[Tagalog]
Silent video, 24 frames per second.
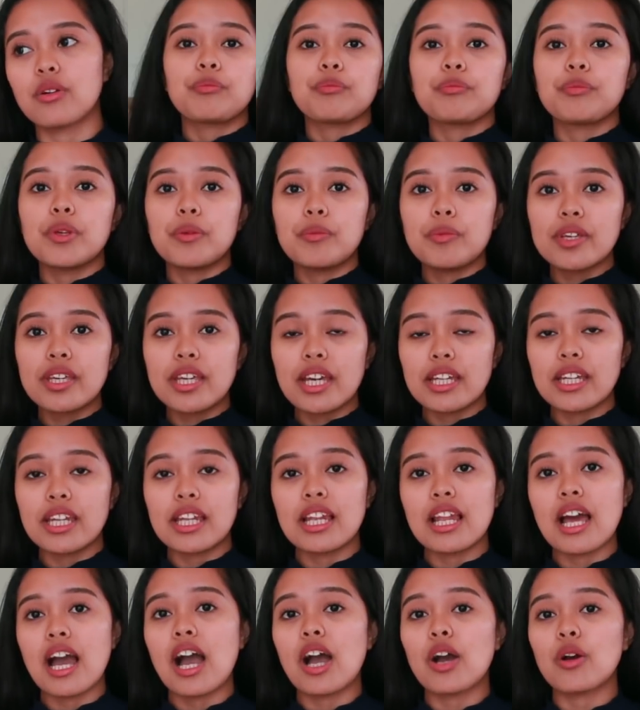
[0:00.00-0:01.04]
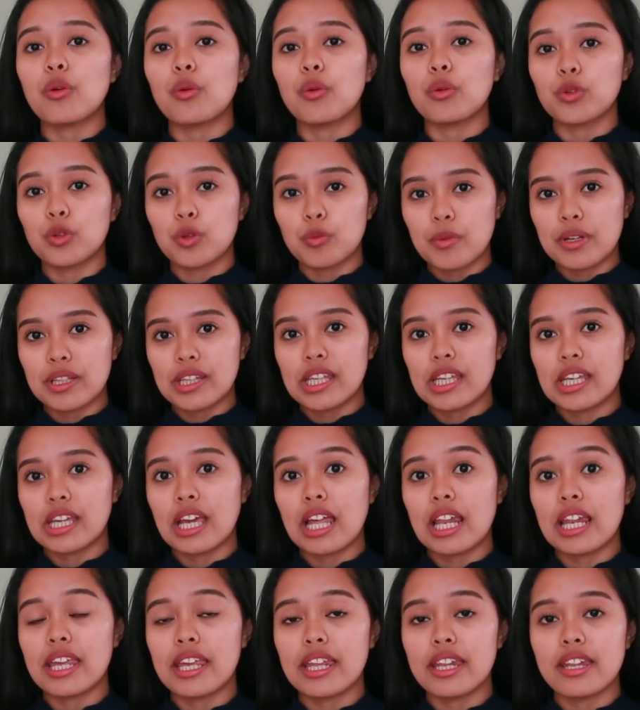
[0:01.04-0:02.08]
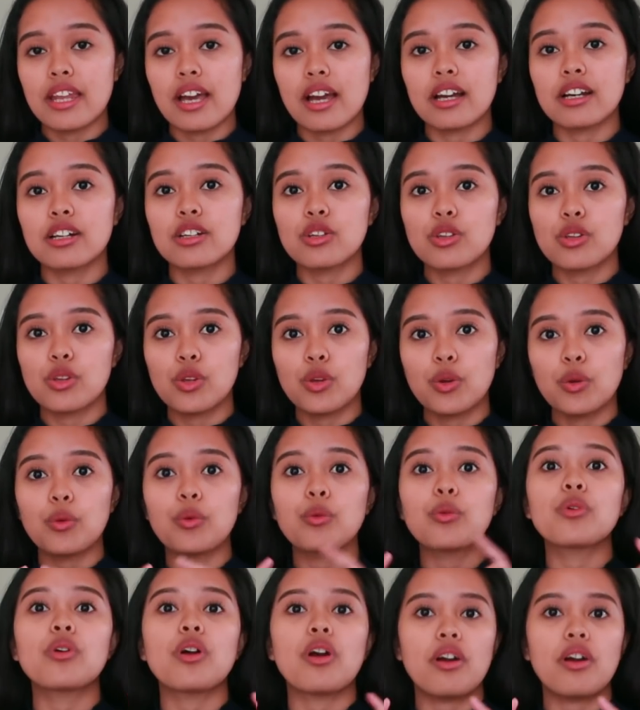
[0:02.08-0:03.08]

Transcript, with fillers: bibigyan nila ako automatically ng new